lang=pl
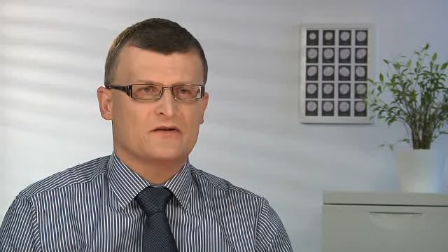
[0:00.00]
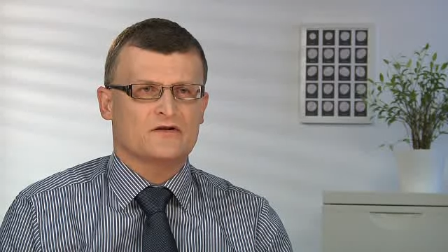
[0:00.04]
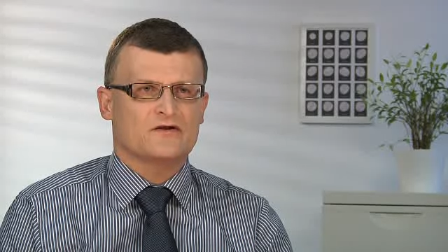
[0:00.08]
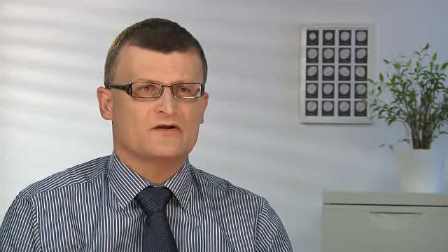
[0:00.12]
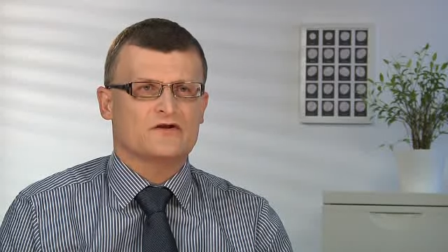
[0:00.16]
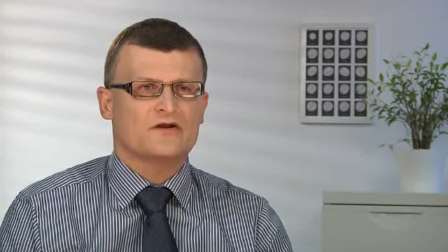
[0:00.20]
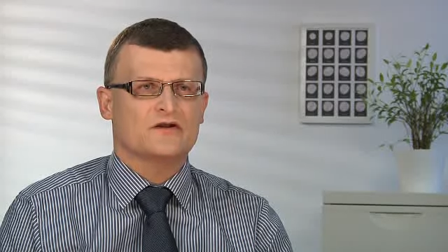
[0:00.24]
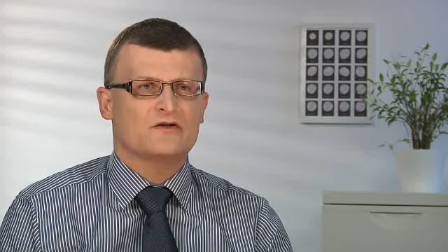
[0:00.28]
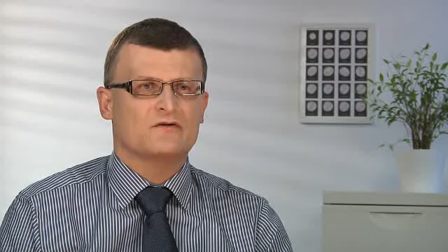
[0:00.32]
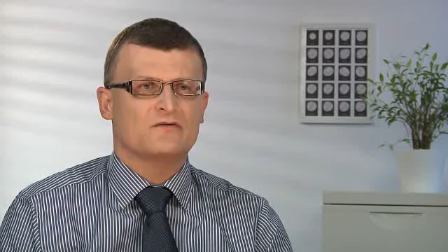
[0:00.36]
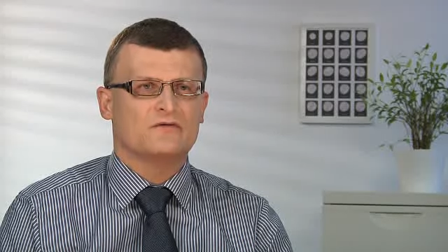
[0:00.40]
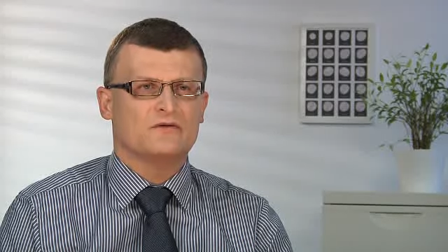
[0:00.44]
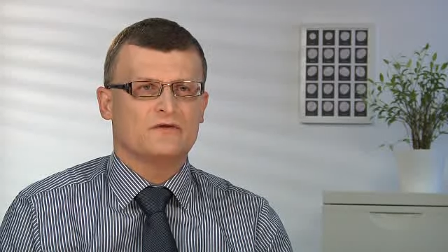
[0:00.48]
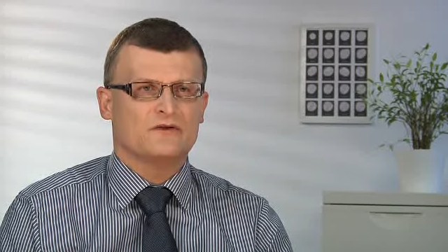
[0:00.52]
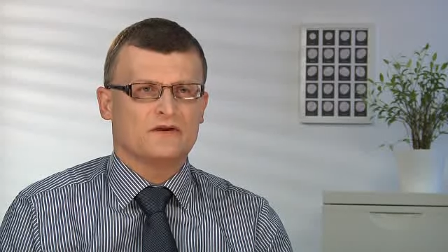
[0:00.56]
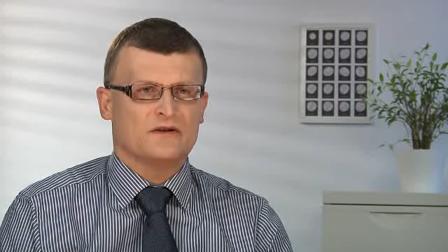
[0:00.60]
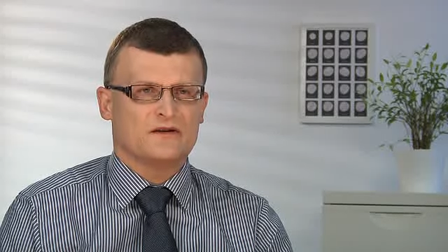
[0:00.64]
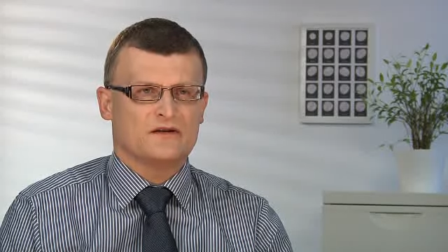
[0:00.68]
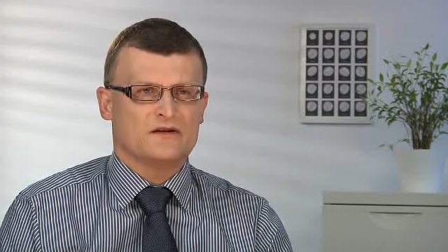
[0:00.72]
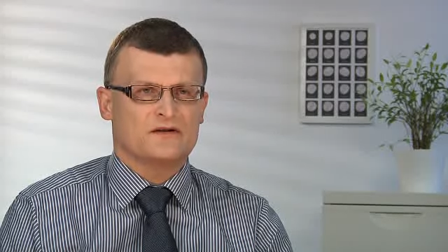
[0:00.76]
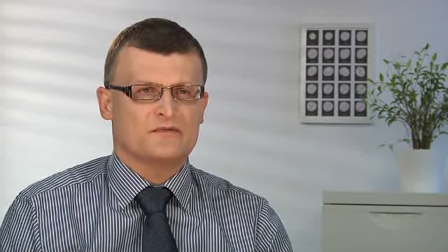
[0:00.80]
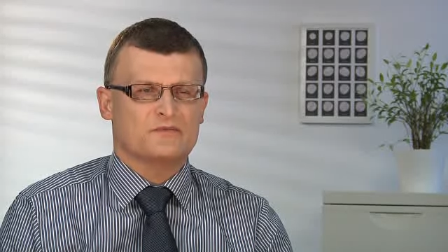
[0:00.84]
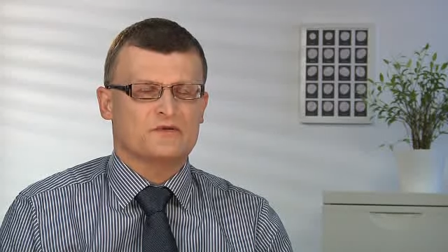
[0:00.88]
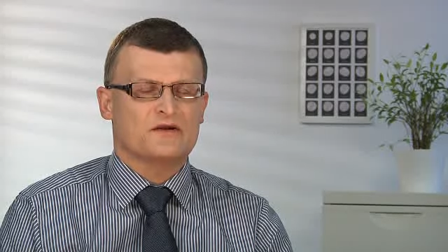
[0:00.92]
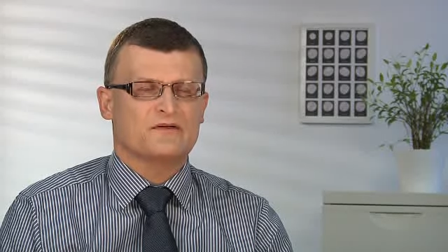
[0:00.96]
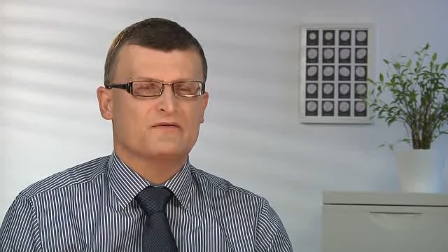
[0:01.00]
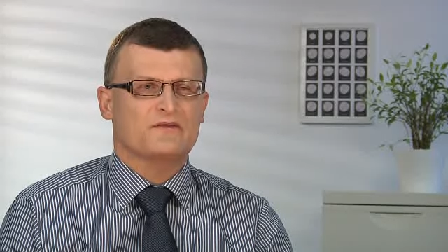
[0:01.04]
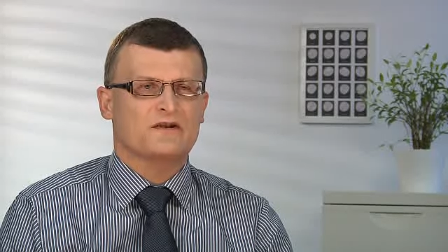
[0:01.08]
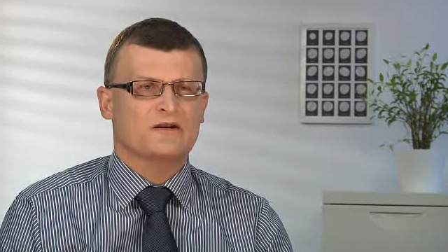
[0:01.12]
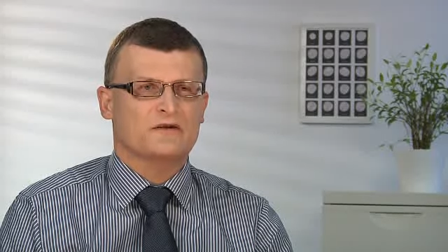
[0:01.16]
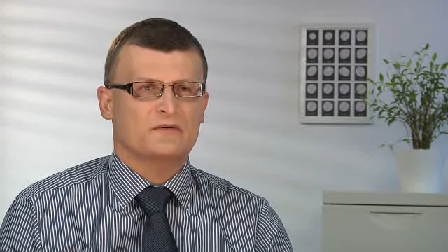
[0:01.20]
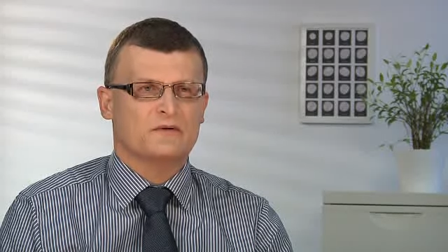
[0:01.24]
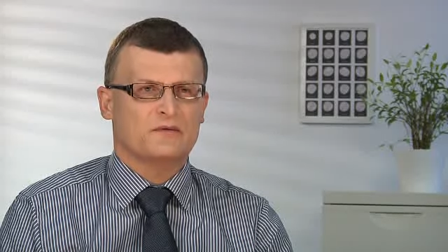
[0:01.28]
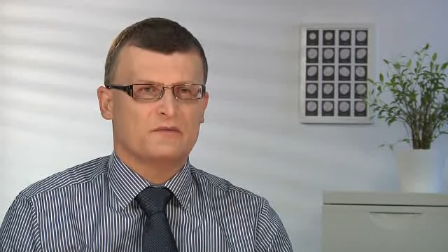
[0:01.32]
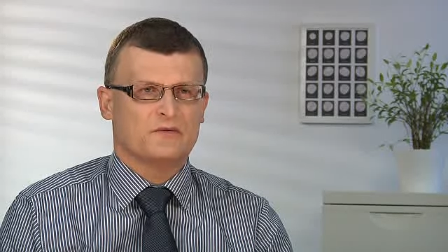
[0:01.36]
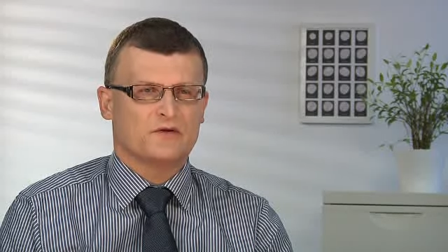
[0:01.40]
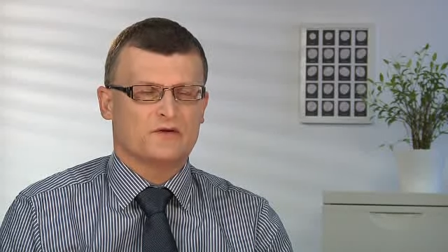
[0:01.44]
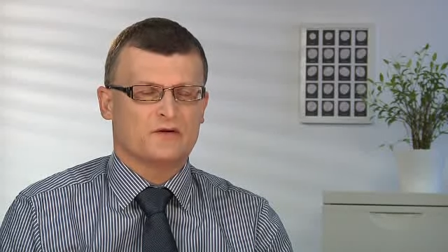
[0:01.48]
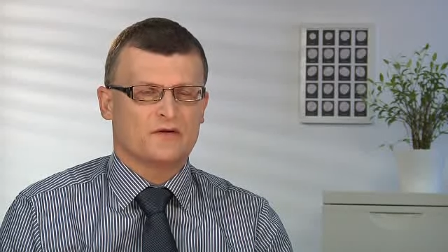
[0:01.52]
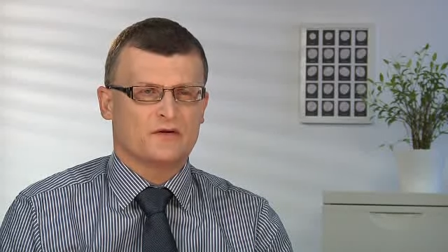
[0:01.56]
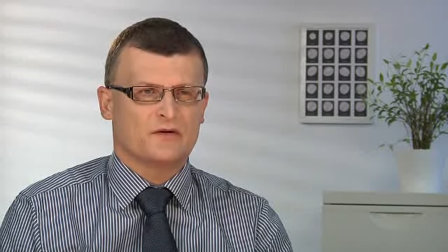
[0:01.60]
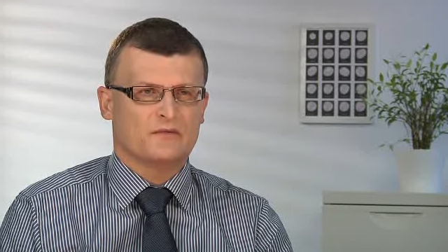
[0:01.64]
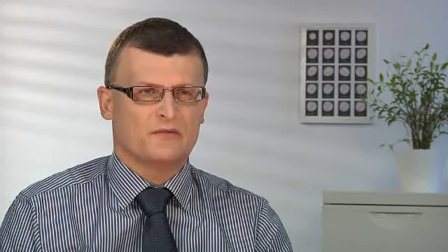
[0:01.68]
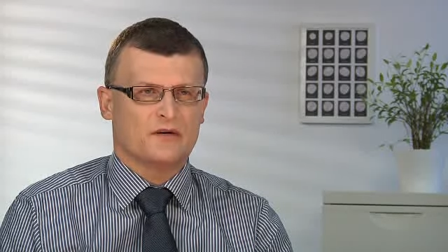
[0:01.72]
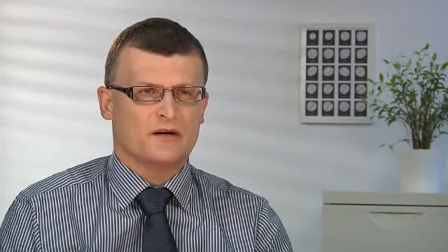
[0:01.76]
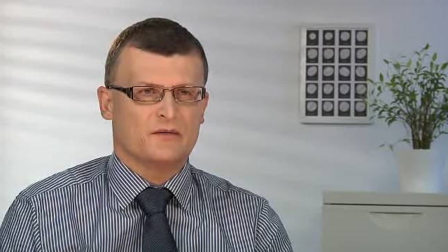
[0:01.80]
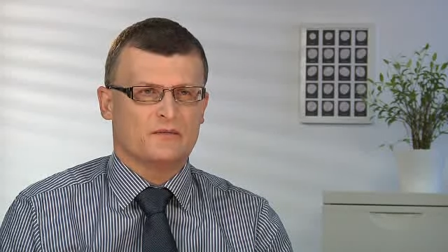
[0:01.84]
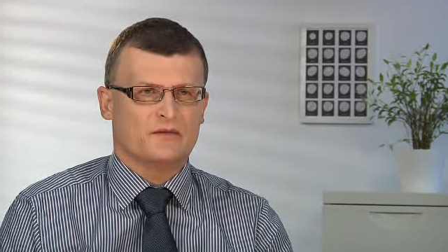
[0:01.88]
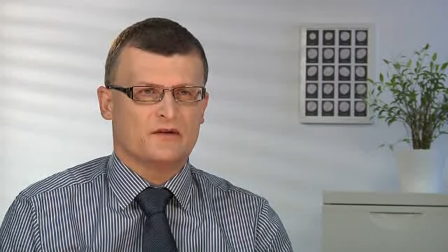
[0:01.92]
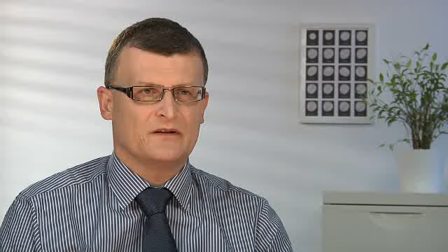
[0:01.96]
szczególnie z przewlekłymi
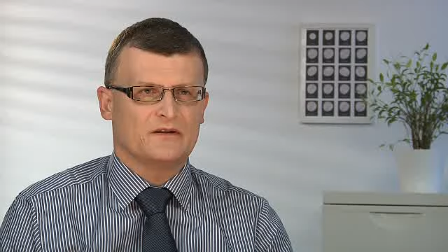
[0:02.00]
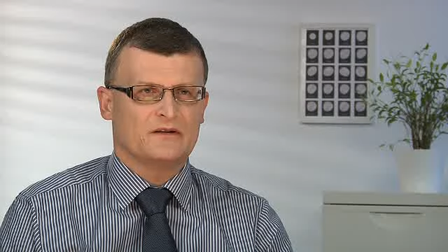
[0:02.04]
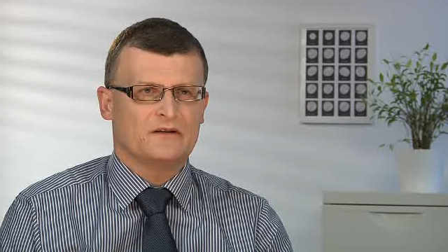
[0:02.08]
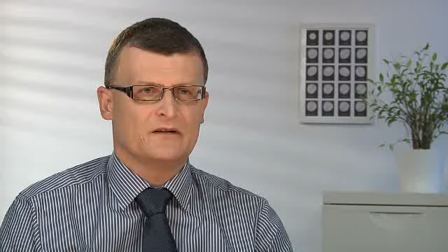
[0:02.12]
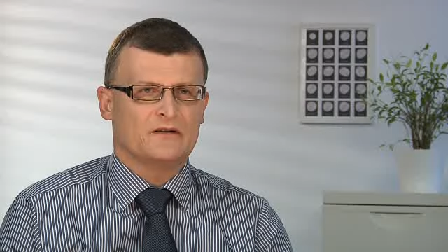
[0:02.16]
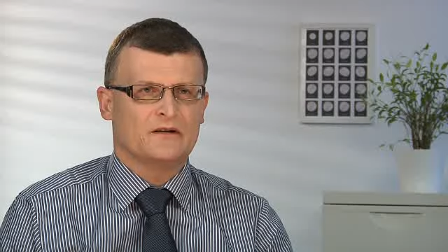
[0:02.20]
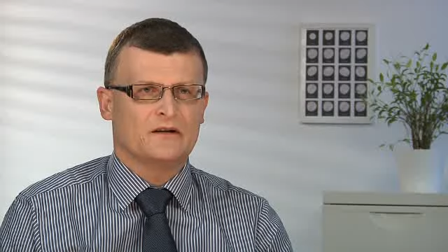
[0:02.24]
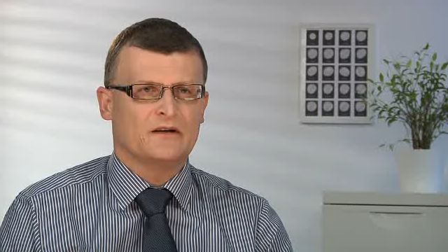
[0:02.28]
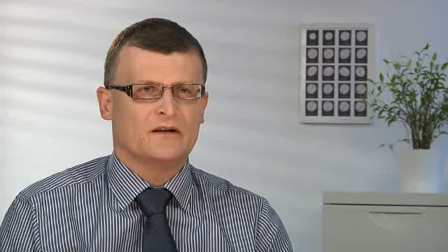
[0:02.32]
chorobami,